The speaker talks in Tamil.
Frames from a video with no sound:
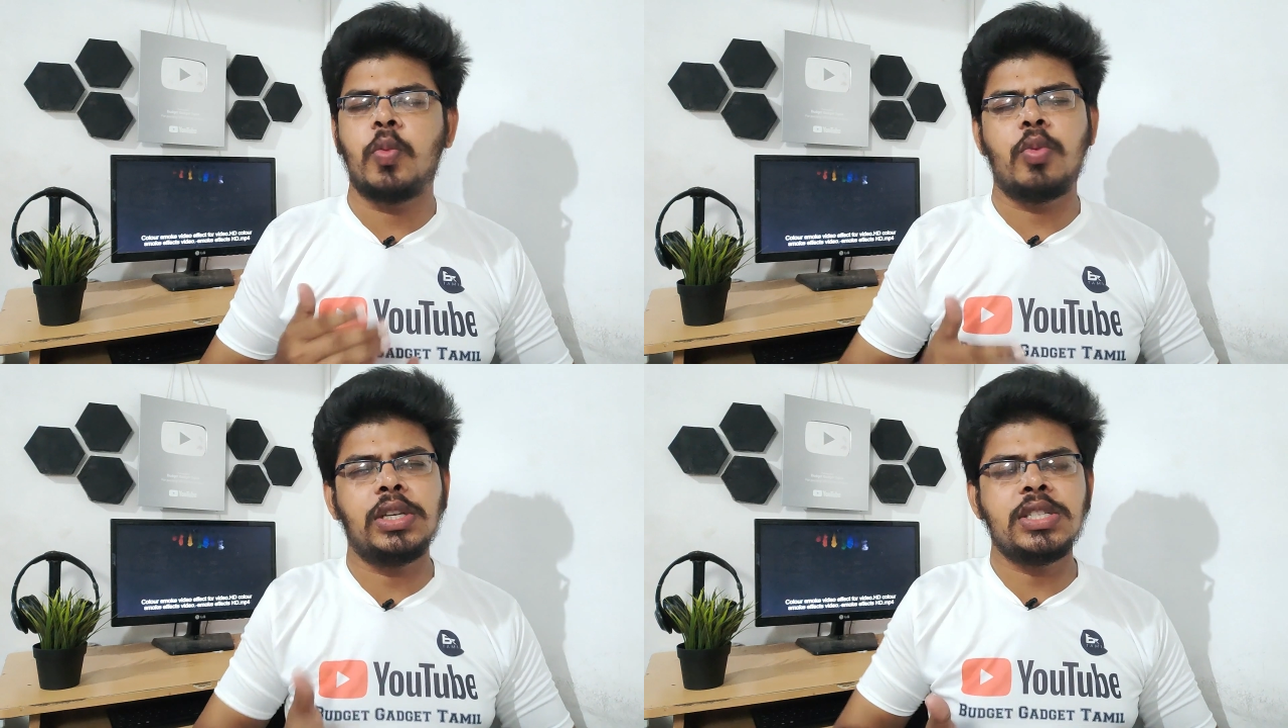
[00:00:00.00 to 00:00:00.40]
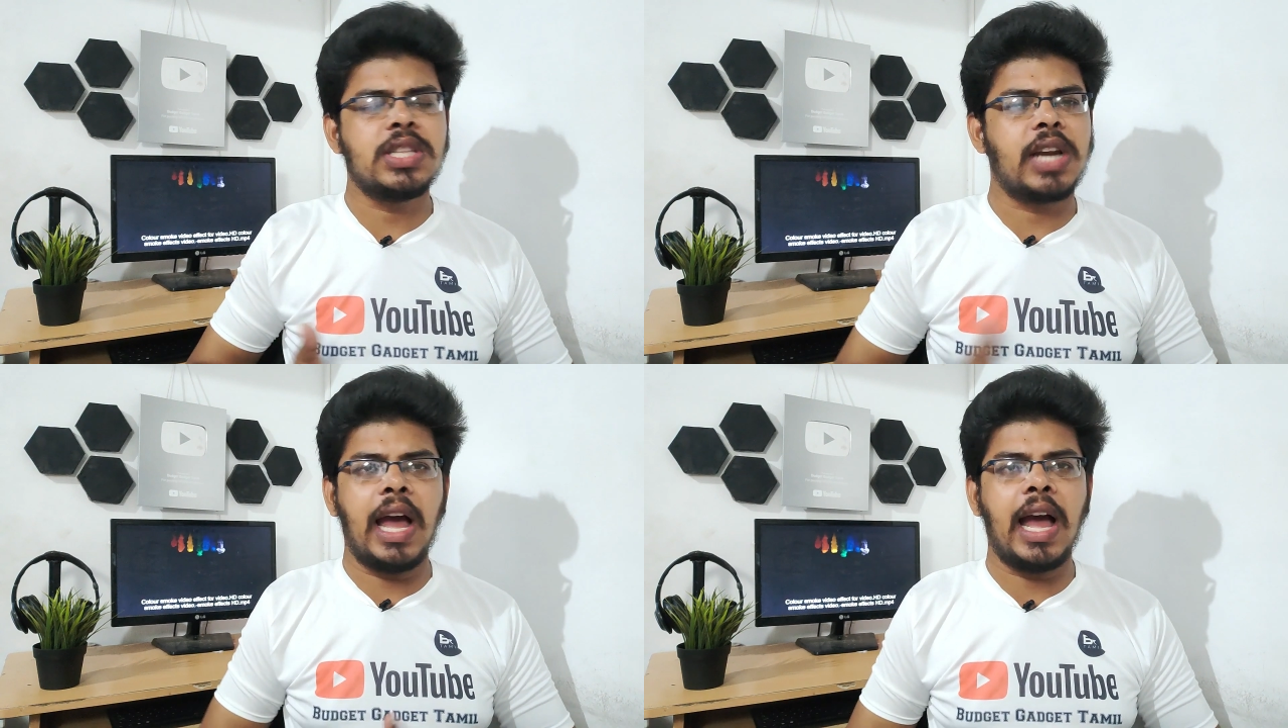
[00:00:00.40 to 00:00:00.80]
ஸோ
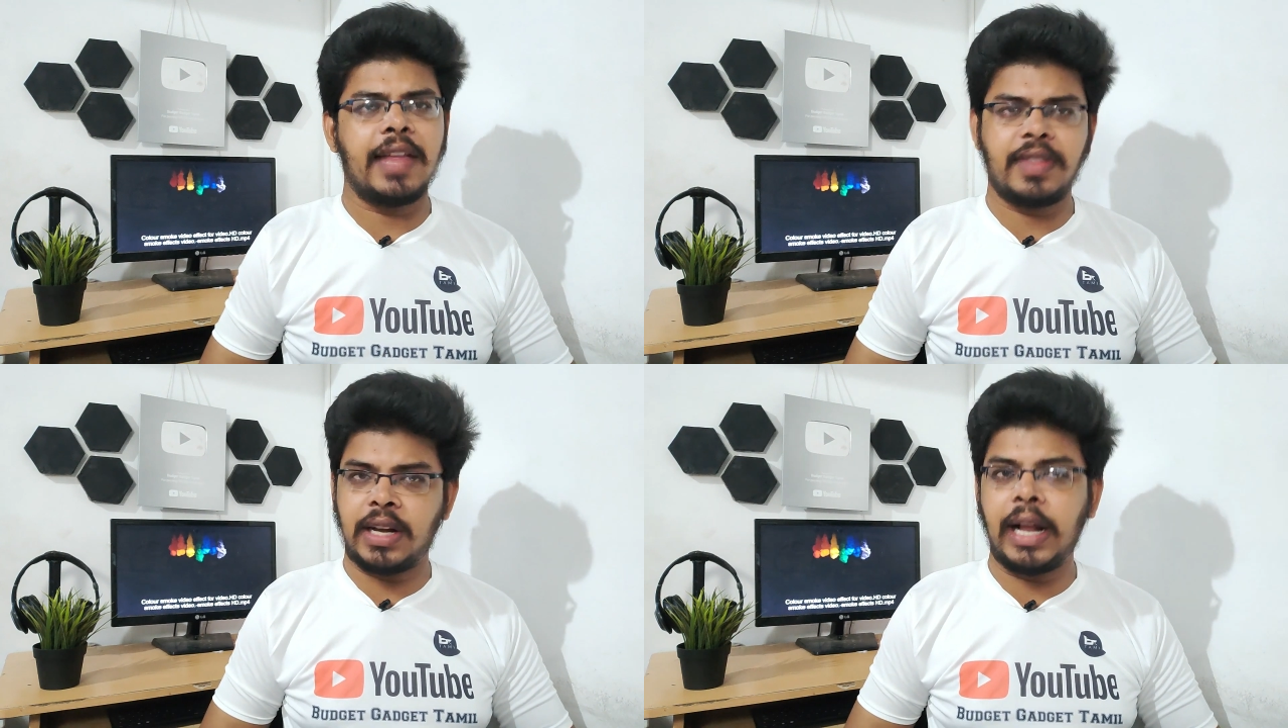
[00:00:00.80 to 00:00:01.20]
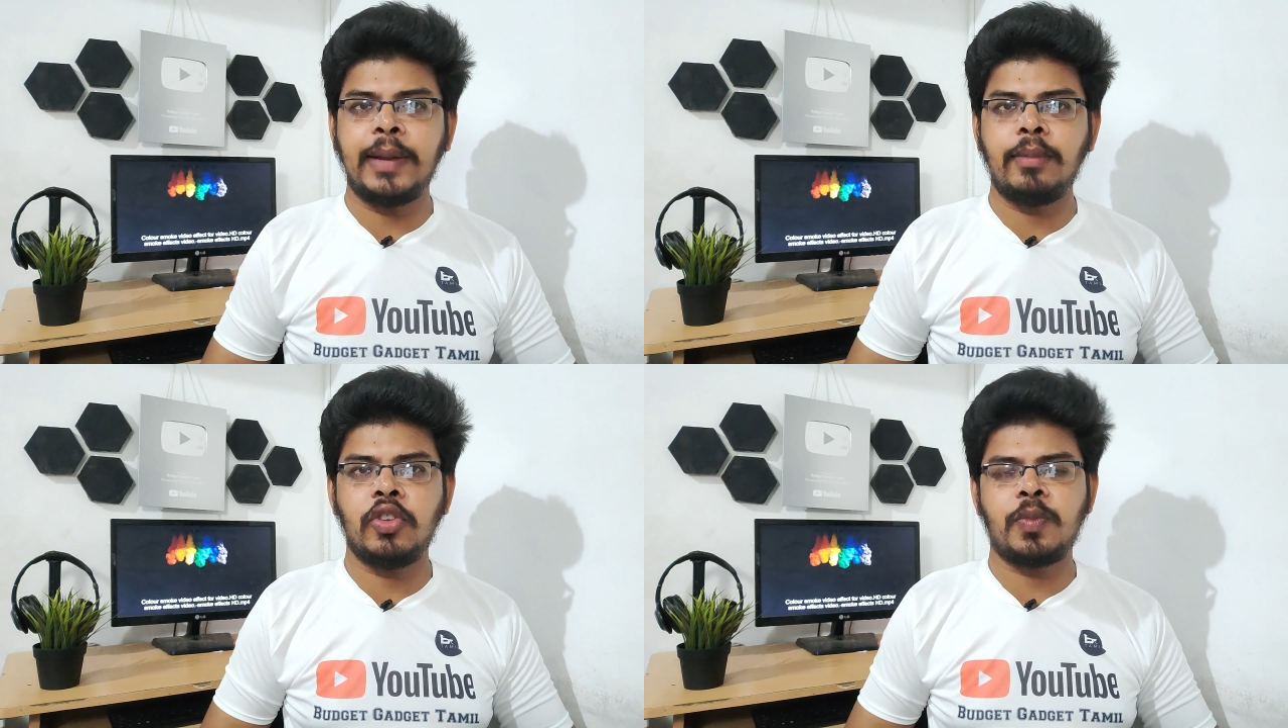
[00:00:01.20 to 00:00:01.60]
முடிஞ்சதுன்னா அந்த
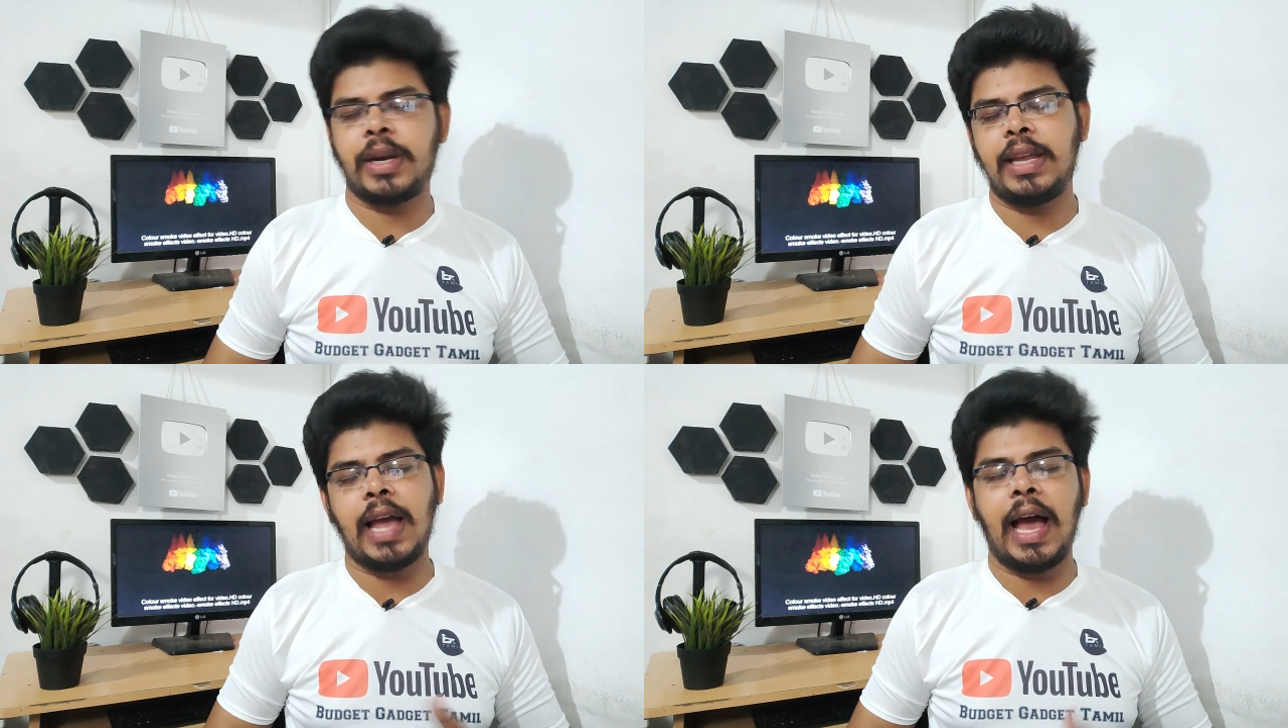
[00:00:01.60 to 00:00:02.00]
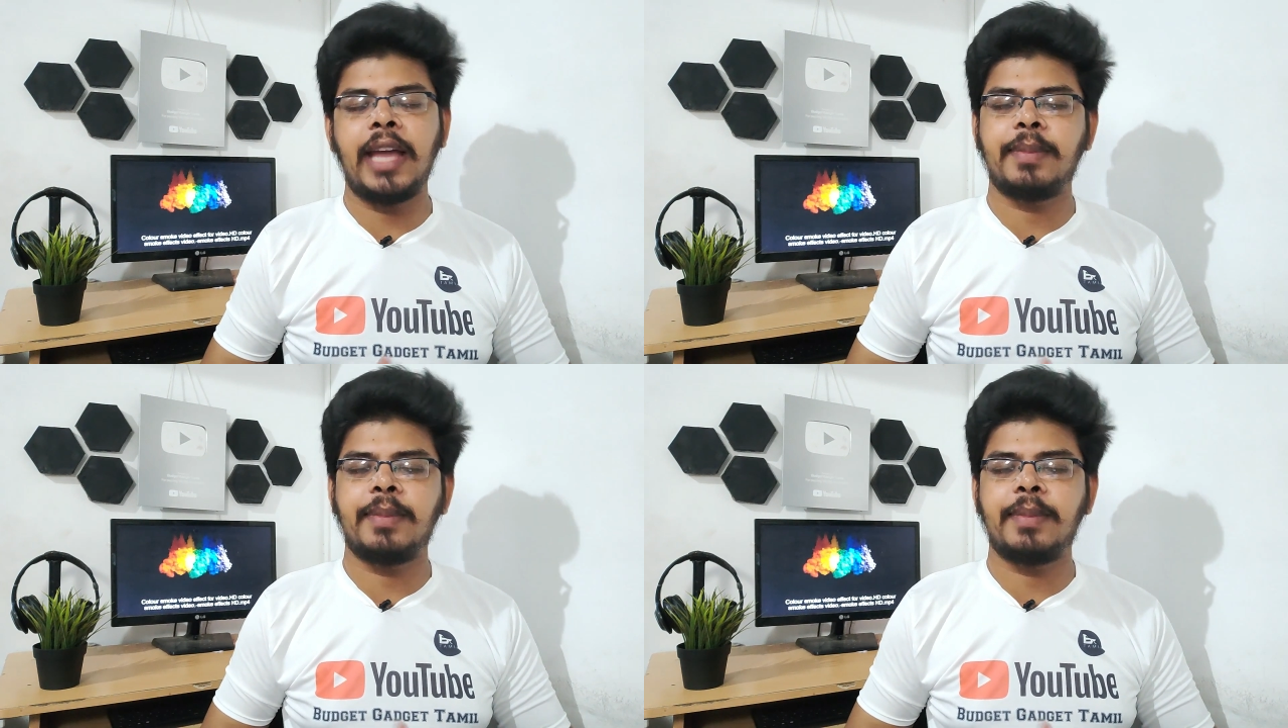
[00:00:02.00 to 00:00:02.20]
கார்டையும் யூஸ் பண்ணி